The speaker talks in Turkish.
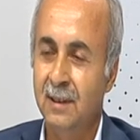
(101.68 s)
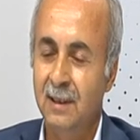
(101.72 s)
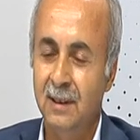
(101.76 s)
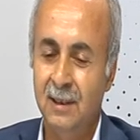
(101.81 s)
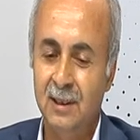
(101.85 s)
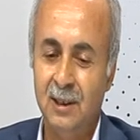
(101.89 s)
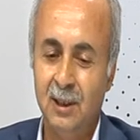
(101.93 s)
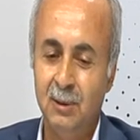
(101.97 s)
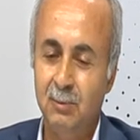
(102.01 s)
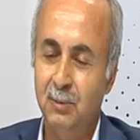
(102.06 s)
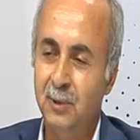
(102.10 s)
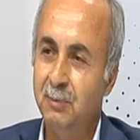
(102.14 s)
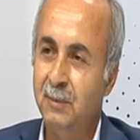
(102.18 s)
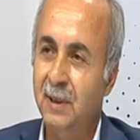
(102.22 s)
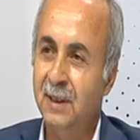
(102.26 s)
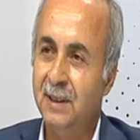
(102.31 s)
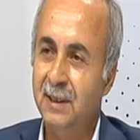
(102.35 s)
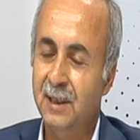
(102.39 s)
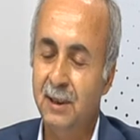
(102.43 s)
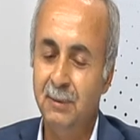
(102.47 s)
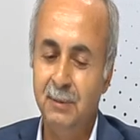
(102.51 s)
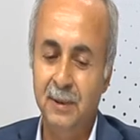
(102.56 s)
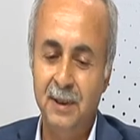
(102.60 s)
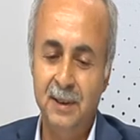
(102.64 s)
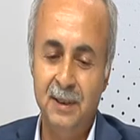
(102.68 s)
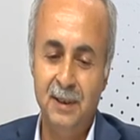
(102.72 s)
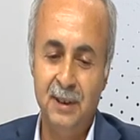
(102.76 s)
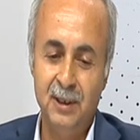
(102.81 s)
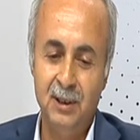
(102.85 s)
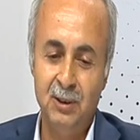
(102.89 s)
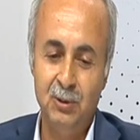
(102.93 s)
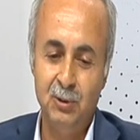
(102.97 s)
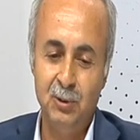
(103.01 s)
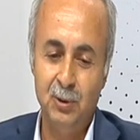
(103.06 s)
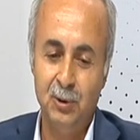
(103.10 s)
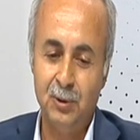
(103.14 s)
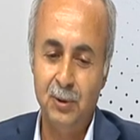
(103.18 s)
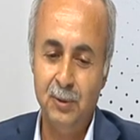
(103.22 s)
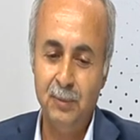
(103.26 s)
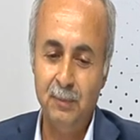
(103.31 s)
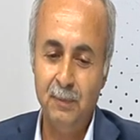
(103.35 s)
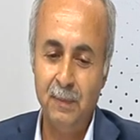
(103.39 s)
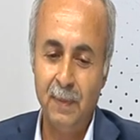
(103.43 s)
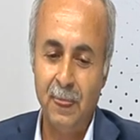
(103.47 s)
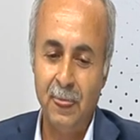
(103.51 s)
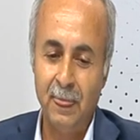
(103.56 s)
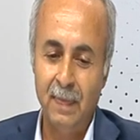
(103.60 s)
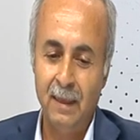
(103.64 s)
Rabbimden temenni ediyorum.
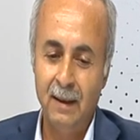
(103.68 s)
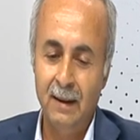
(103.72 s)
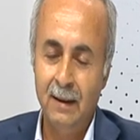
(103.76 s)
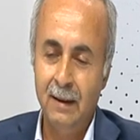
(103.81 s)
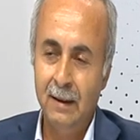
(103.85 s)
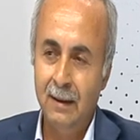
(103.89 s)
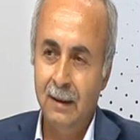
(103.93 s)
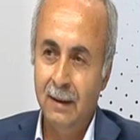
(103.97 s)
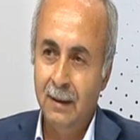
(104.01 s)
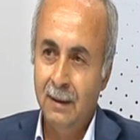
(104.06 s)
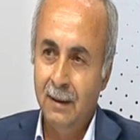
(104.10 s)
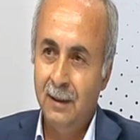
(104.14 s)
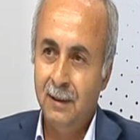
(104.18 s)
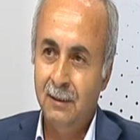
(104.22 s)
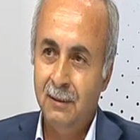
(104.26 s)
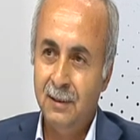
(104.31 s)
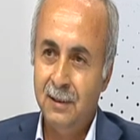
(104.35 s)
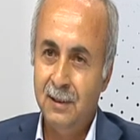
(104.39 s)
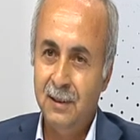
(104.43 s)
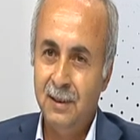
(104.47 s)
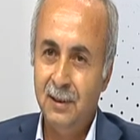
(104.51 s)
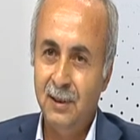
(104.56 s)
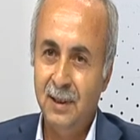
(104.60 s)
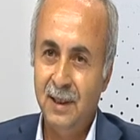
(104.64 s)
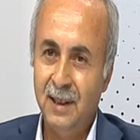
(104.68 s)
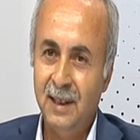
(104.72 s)
Evet,